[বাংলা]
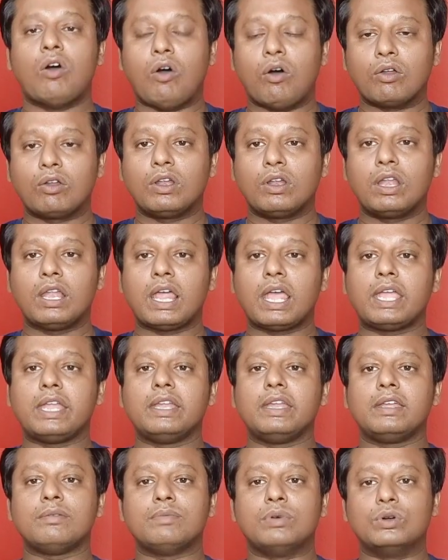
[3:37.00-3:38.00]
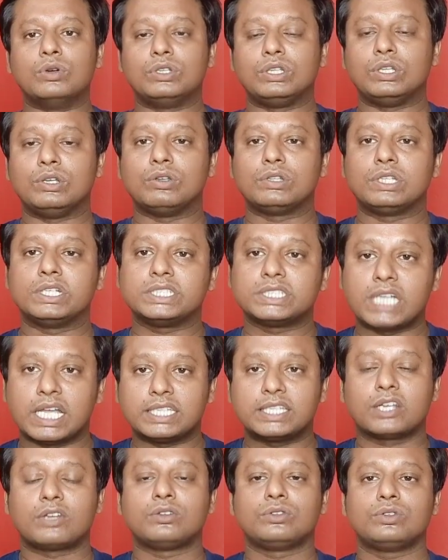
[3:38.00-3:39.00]
অনলাইনে ভর্তি হতে
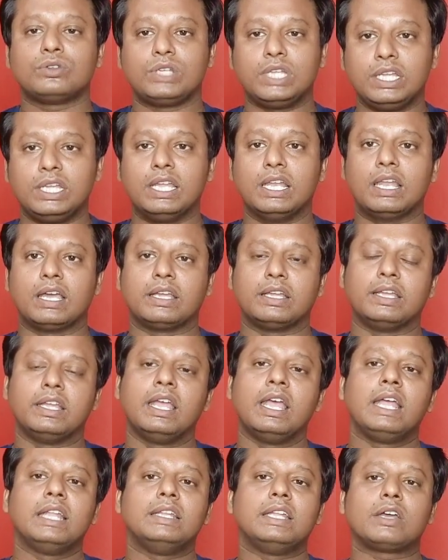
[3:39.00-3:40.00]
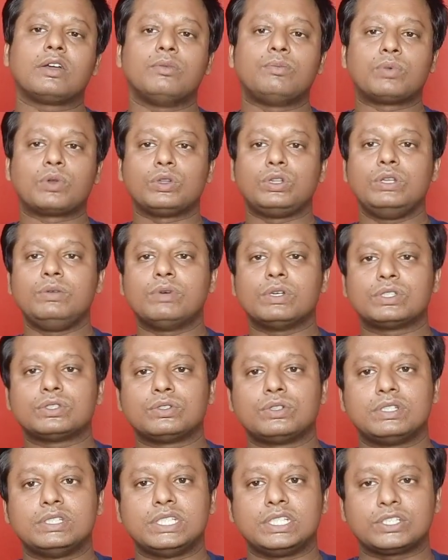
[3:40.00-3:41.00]
সাধারণত কি কি লাগে দেখো প্রতি
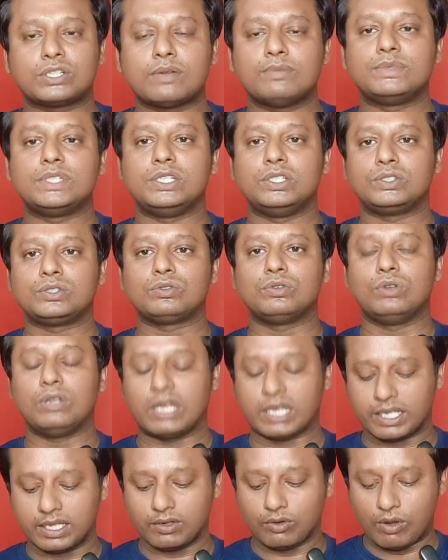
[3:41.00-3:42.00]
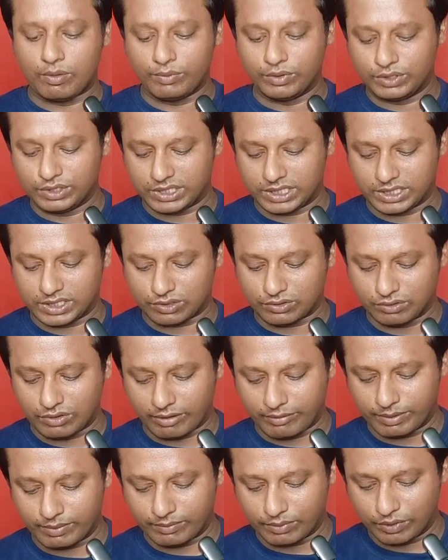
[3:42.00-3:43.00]
বছর যেসব জিনিসগুলো লাগে কমন জিনিসগুলো
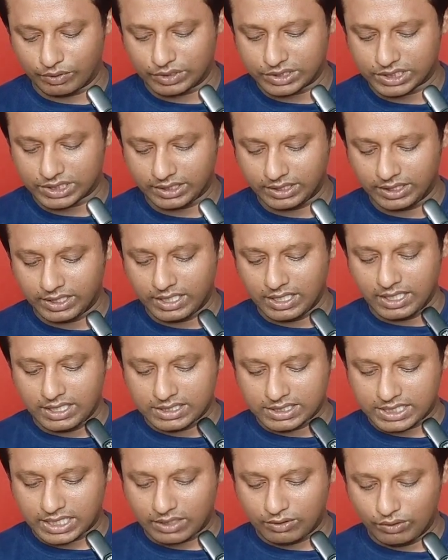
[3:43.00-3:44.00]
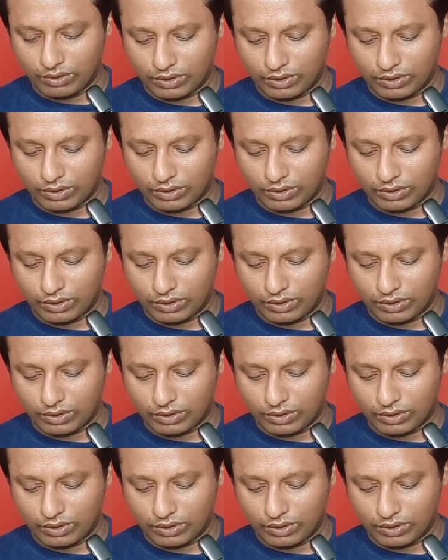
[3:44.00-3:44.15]
আমি বলছি সেগুলো